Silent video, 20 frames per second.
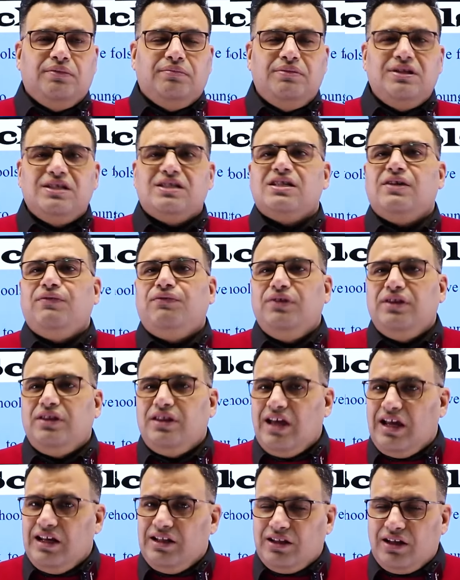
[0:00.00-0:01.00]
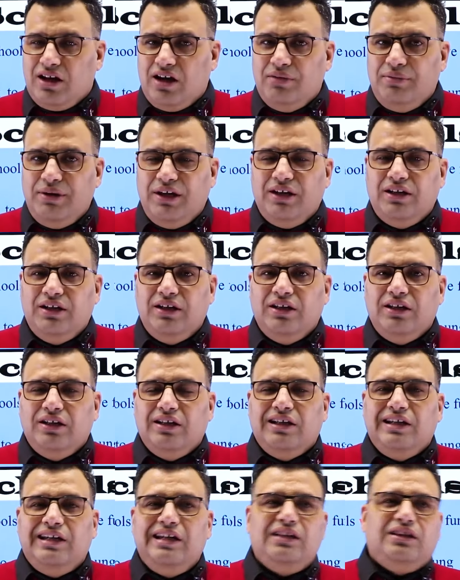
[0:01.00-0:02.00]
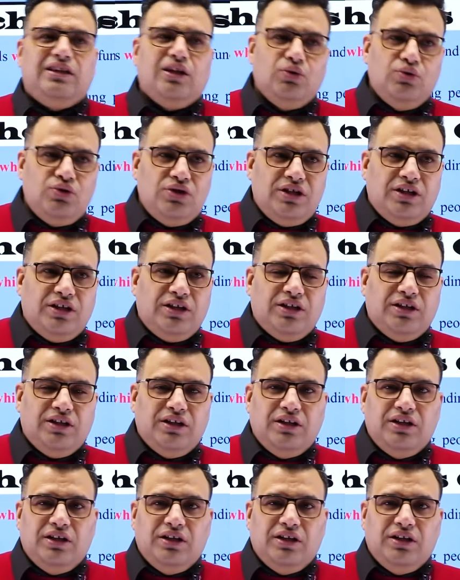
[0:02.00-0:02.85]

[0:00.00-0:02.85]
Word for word: من الصف الثالث رابع للتوجيهي